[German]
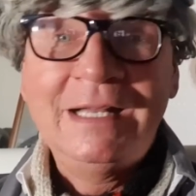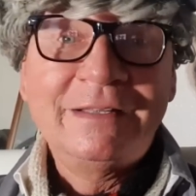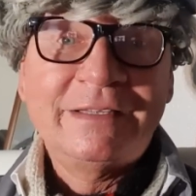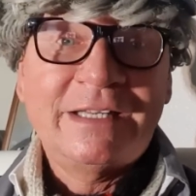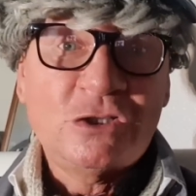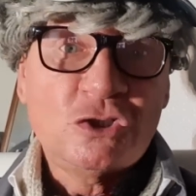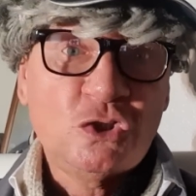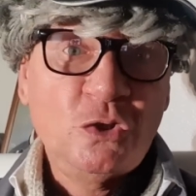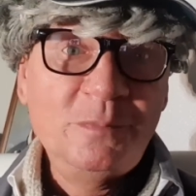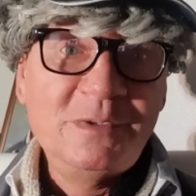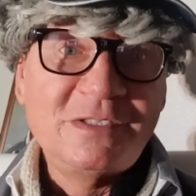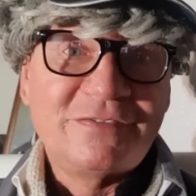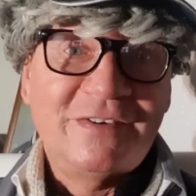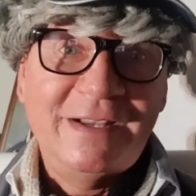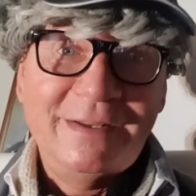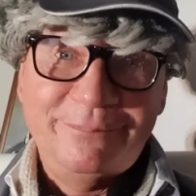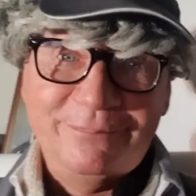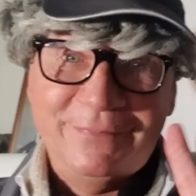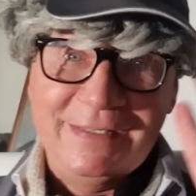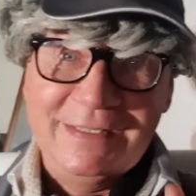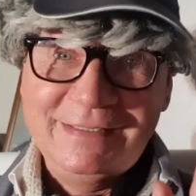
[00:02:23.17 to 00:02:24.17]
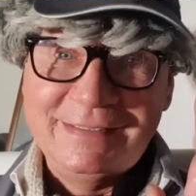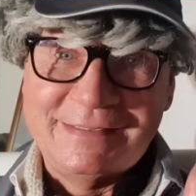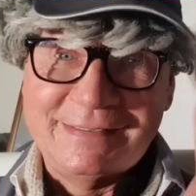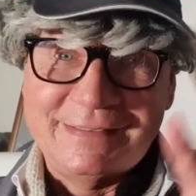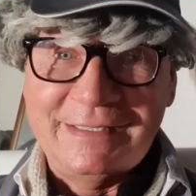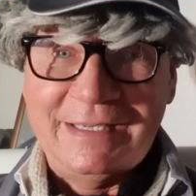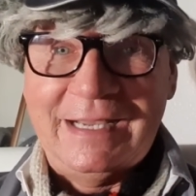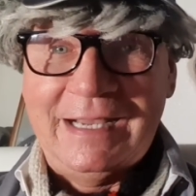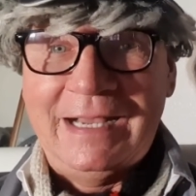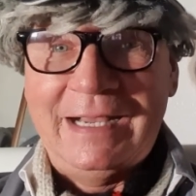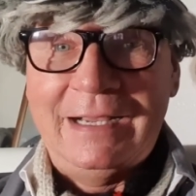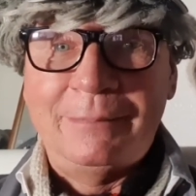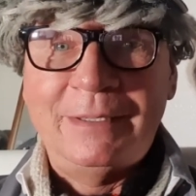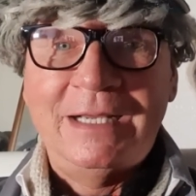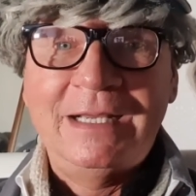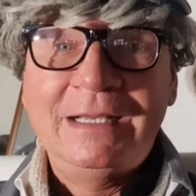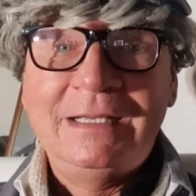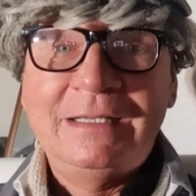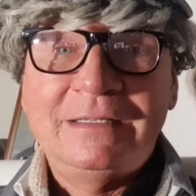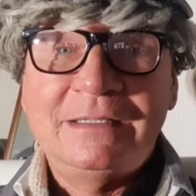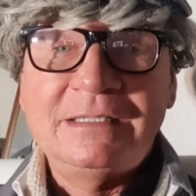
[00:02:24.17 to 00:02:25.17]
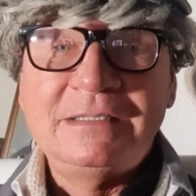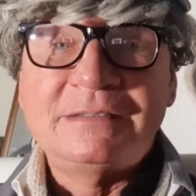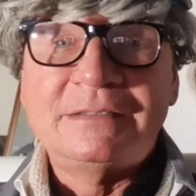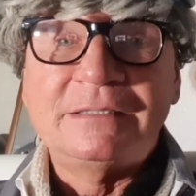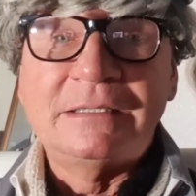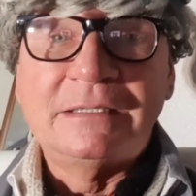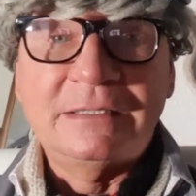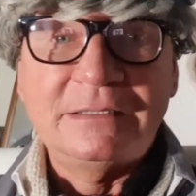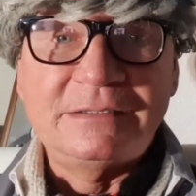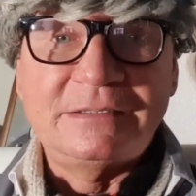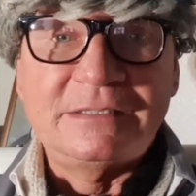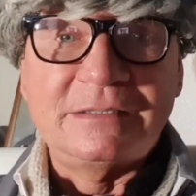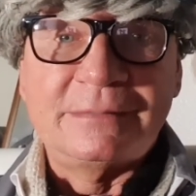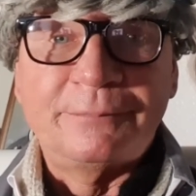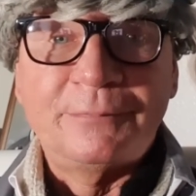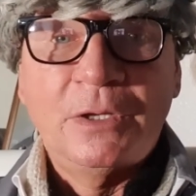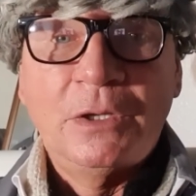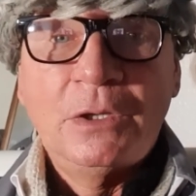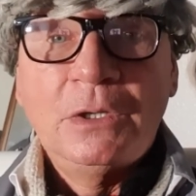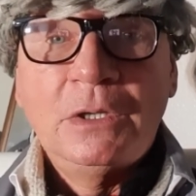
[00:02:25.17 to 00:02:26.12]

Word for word: Das stimmt zwar, ist aber nicht richtig.